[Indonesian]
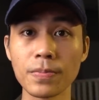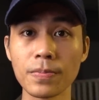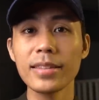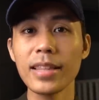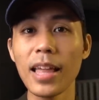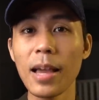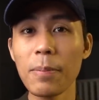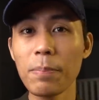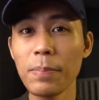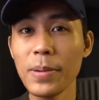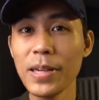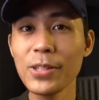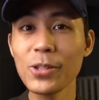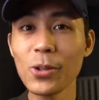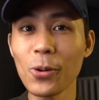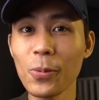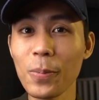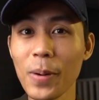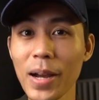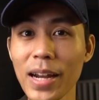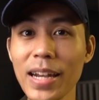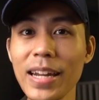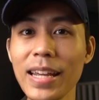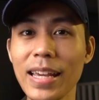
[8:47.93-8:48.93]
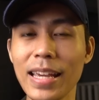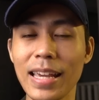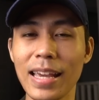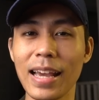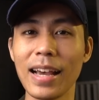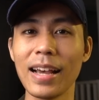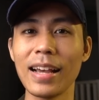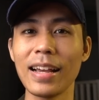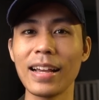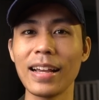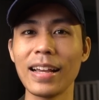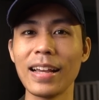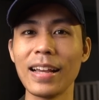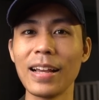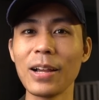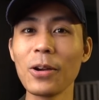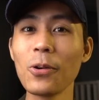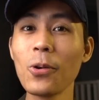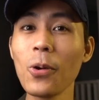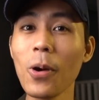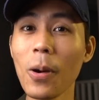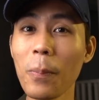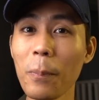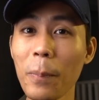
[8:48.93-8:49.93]
Tapi coba deh ya,
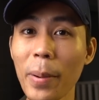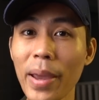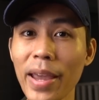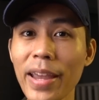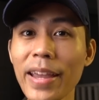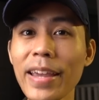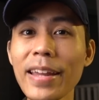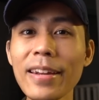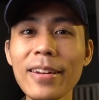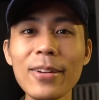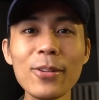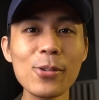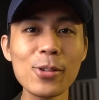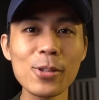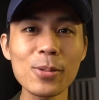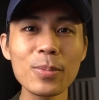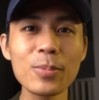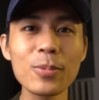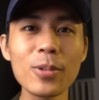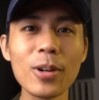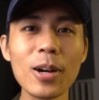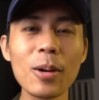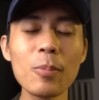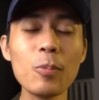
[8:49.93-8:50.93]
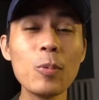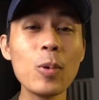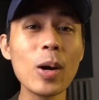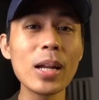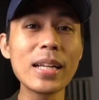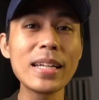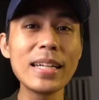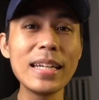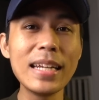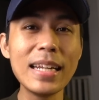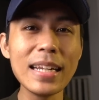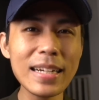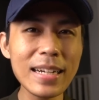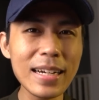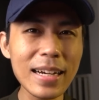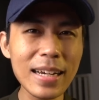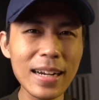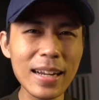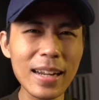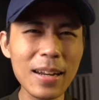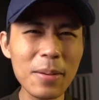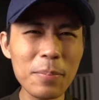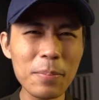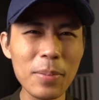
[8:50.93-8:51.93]
gue pengen lu semua buat
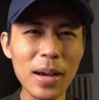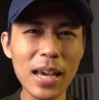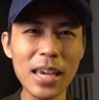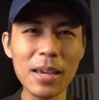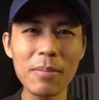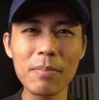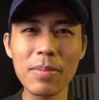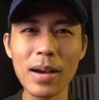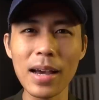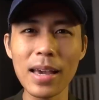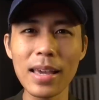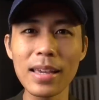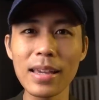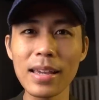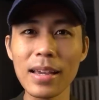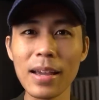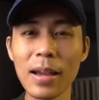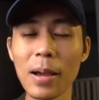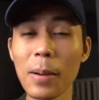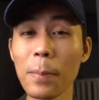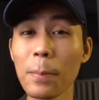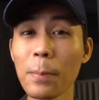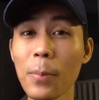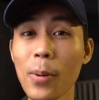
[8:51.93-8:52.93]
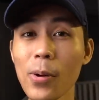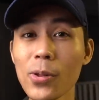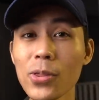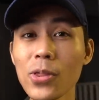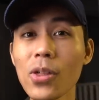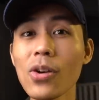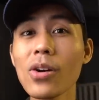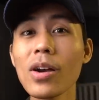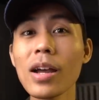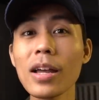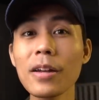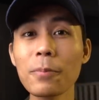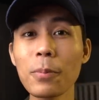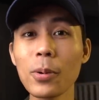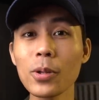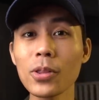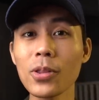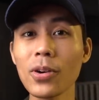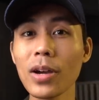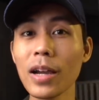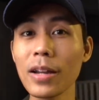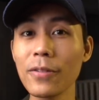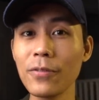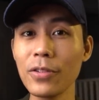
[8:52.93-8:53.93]
dengerin baik-baik
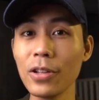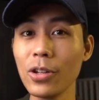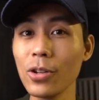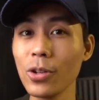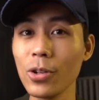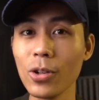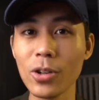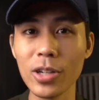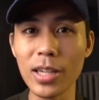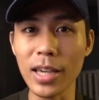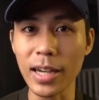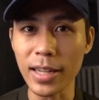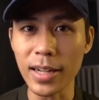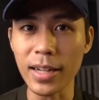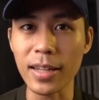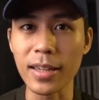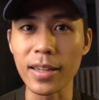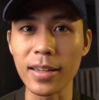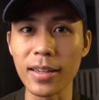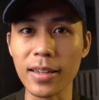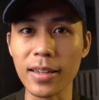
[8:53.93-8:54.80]
potongan-potongan video Do yang ini.